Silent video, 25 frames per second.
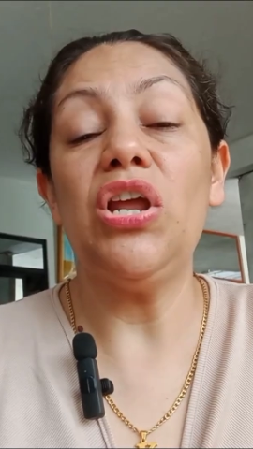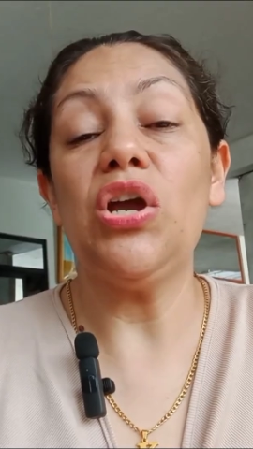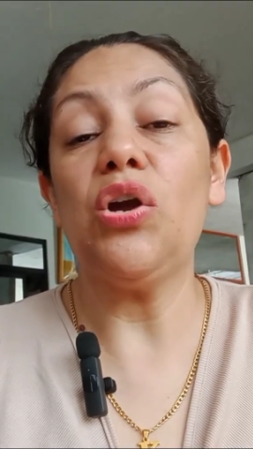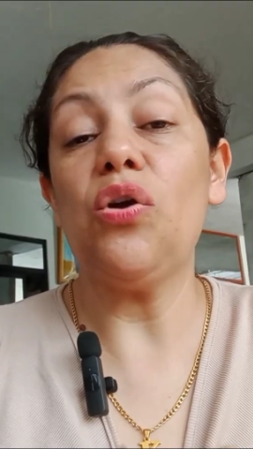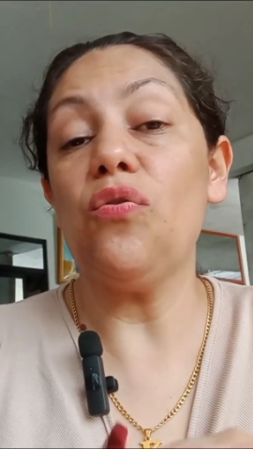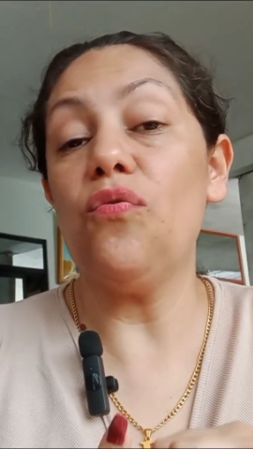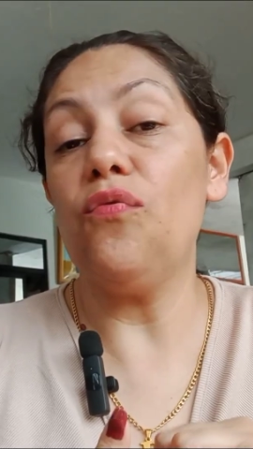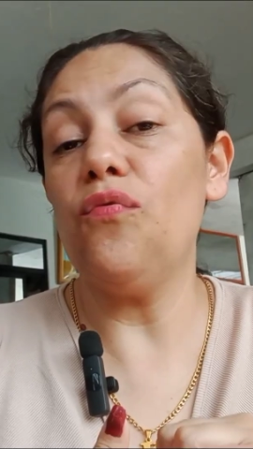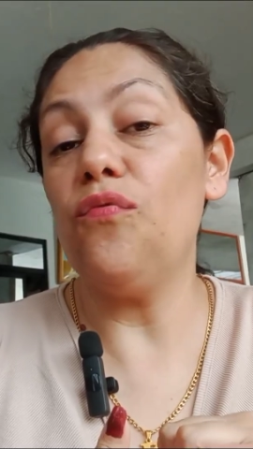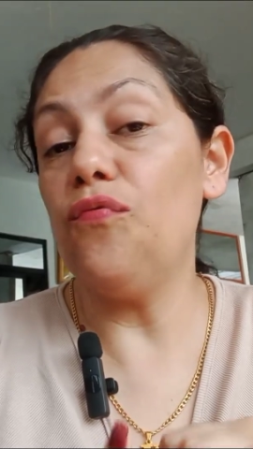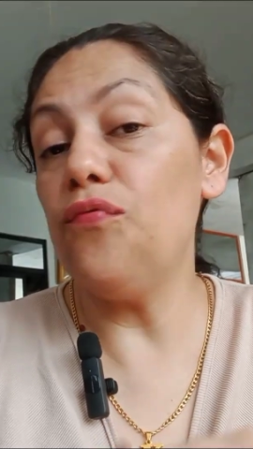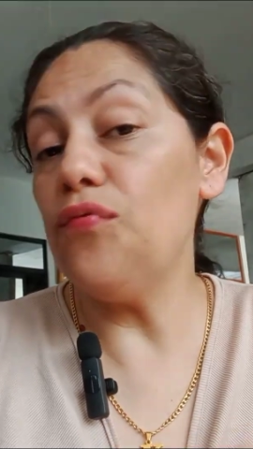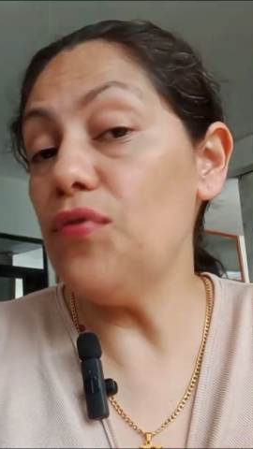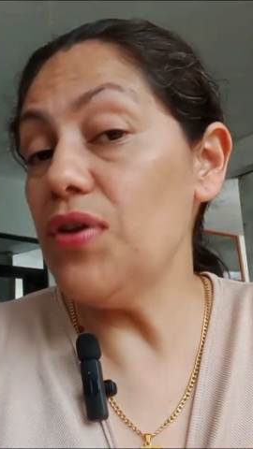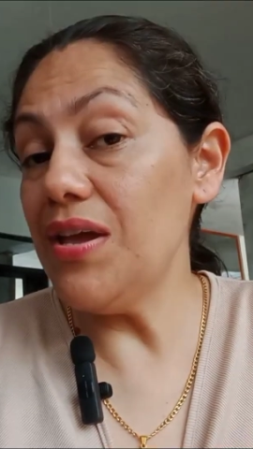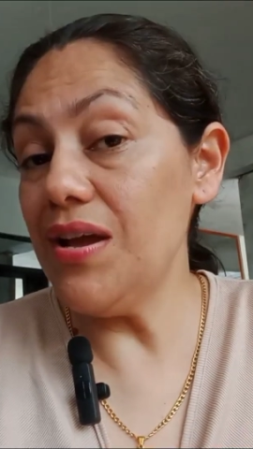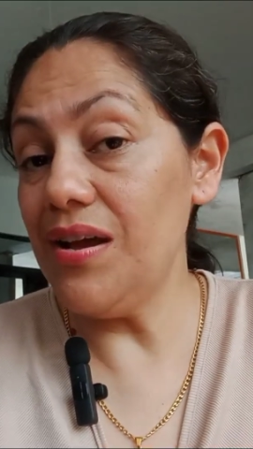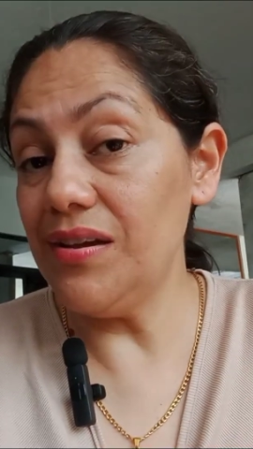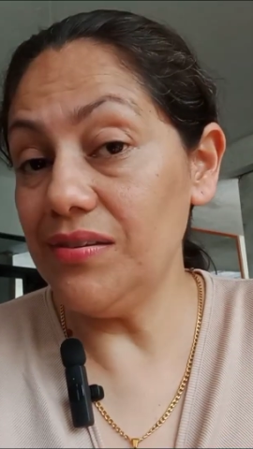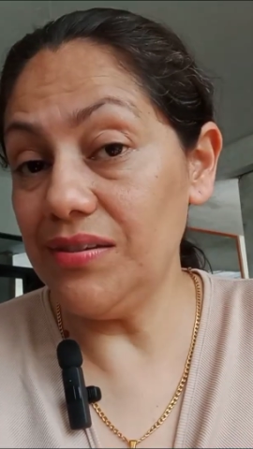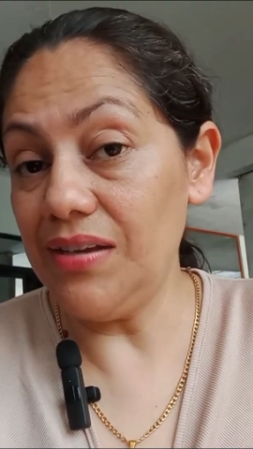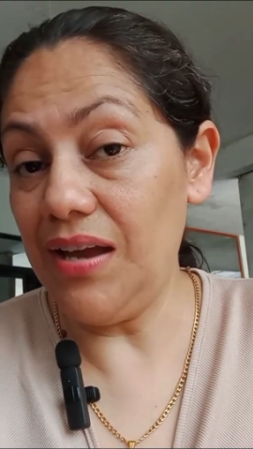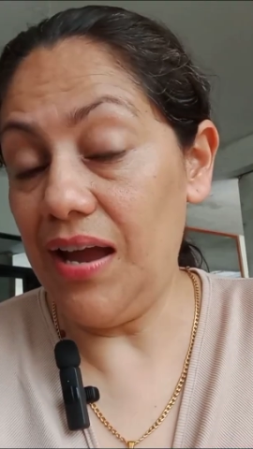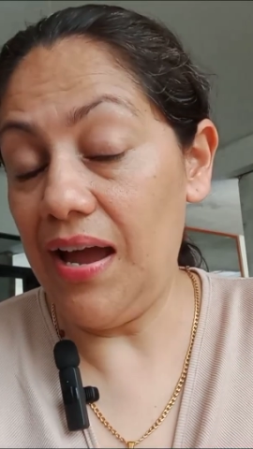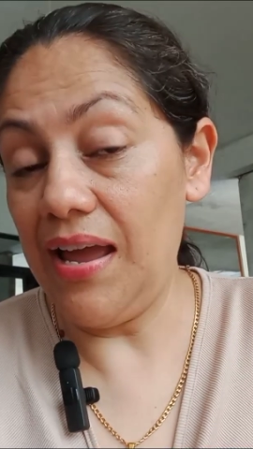le
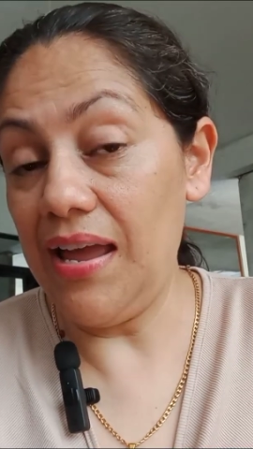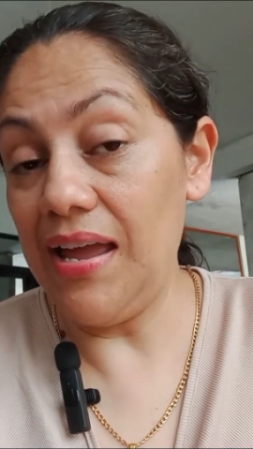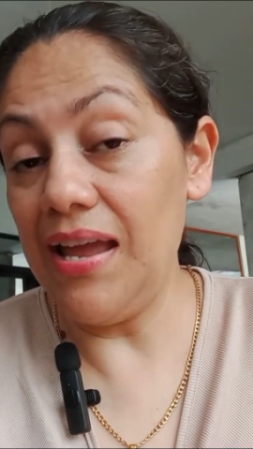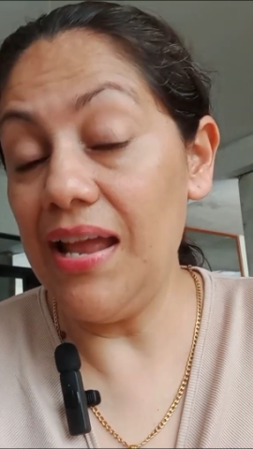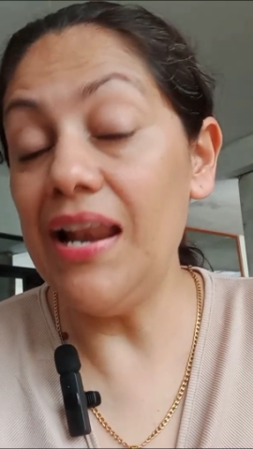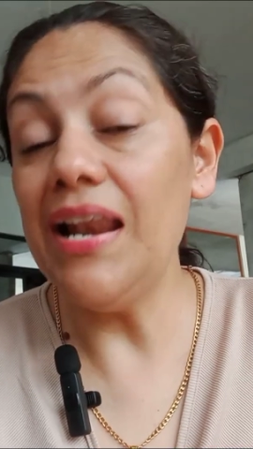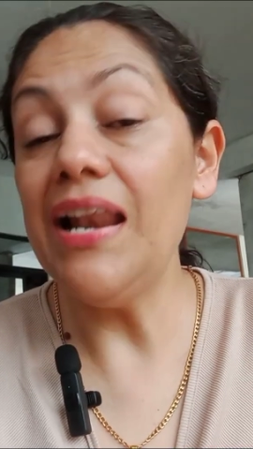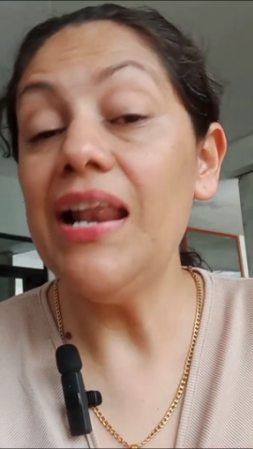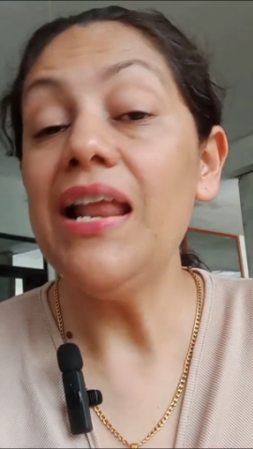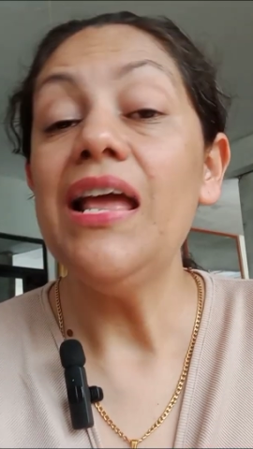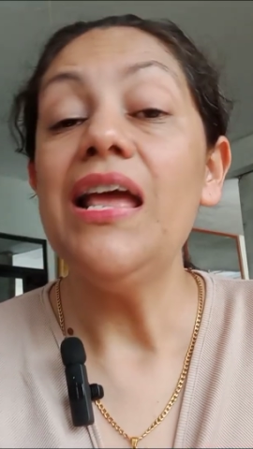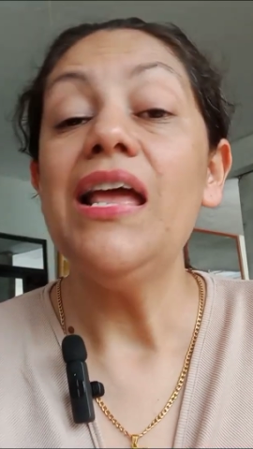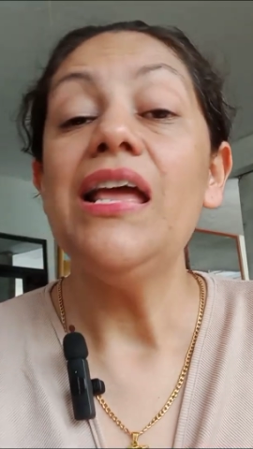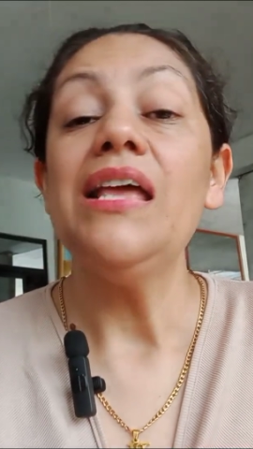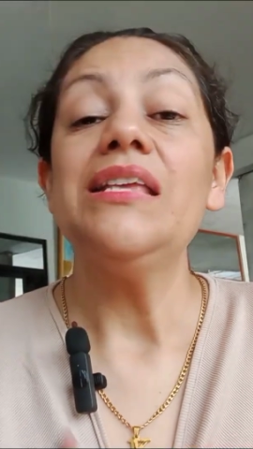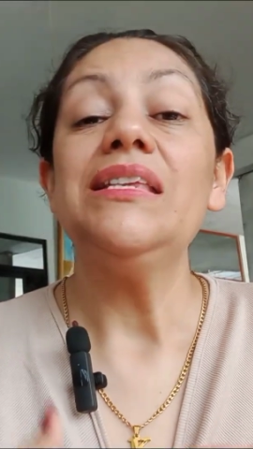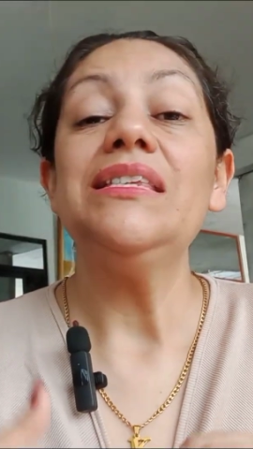confías a Él,